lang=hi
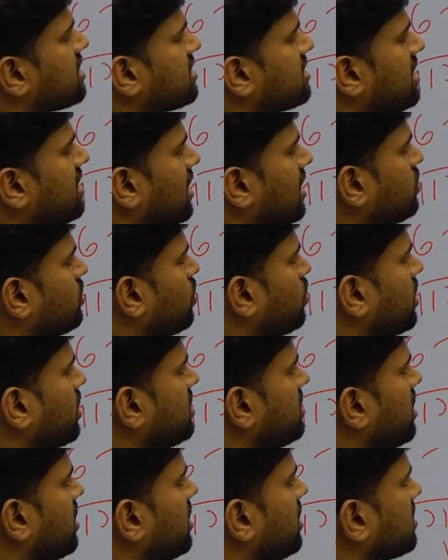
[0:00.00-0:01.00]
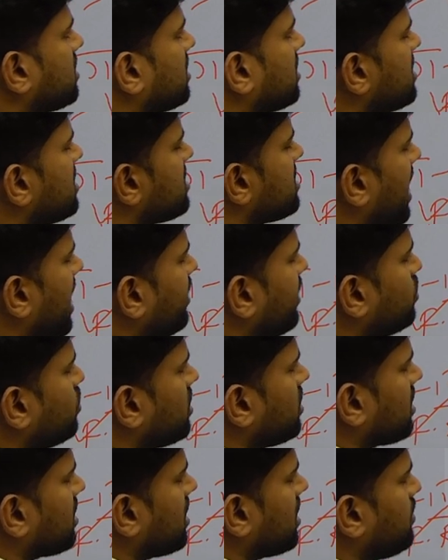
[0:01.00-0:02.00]
सिद्धांतों के अंतर्गत किस आयु
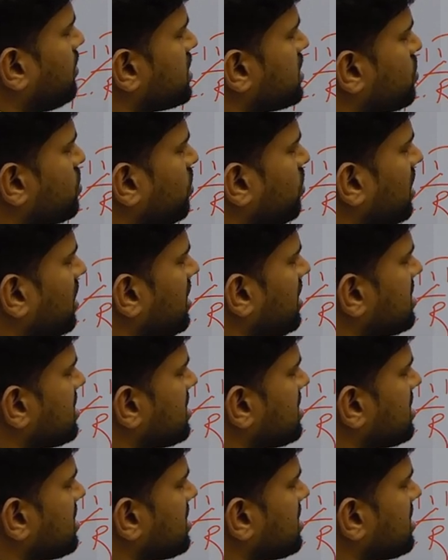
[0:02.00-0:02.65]
तक के बच्चों के लिए